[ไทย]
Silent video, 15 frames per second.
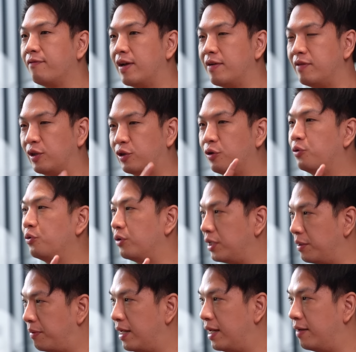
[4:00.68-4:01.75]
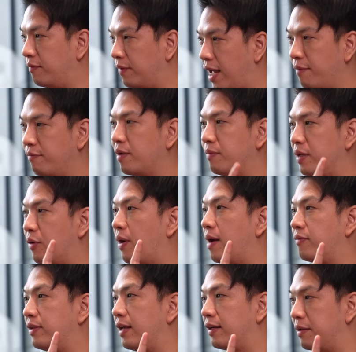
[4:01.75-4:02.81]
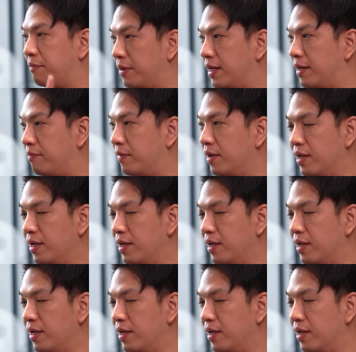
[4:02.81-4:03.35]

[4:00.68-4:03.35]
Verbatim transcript: มันมีต้นทุนที่เพิ่มและมันมีความเสี่ยงที่เพิ่ม